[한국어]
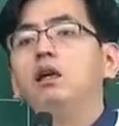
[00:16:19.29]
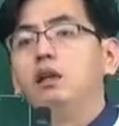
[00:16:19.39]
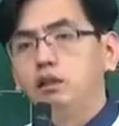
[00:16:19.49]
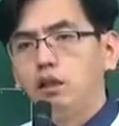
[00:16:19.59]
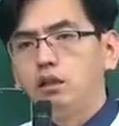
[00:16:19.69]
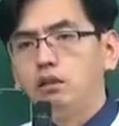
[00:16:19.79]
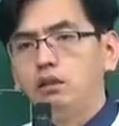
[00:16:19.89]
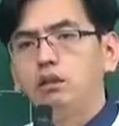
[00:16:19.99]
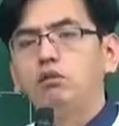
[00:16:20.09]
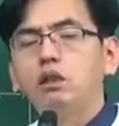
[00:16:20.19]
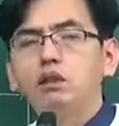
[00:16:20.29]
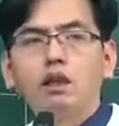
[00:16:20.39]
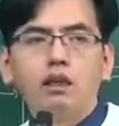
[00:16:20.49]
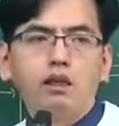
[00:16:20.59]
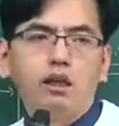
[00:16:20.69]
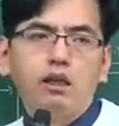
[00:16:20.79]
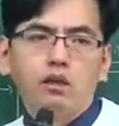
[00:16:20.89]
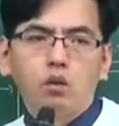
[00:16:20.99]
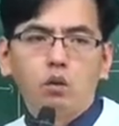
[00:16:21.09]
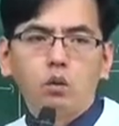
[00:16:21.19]
이때는 지구 단위 계획이
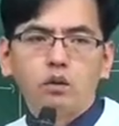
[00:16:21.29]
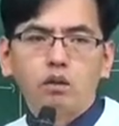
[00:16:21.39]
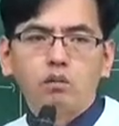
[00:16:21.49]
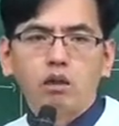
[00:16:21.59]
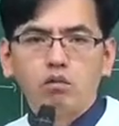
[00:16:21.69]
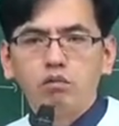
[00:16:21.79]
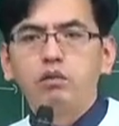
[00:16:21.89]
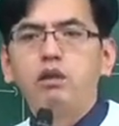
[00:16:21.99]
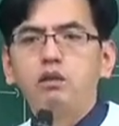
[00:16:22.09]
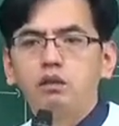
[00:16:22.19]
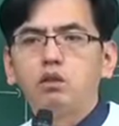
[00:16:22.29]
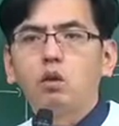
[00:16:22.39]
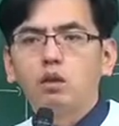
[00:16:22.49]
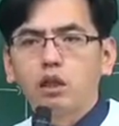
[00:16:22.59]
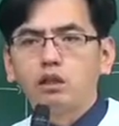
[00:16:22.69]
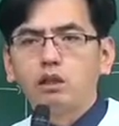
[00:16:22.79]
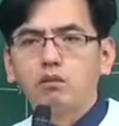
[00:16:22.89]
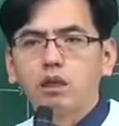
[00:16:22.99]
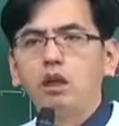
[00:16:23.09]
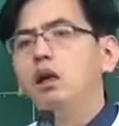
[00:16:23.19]
용도 지역보다 우선 선 적용이 되기
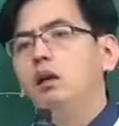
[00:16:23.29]
때문에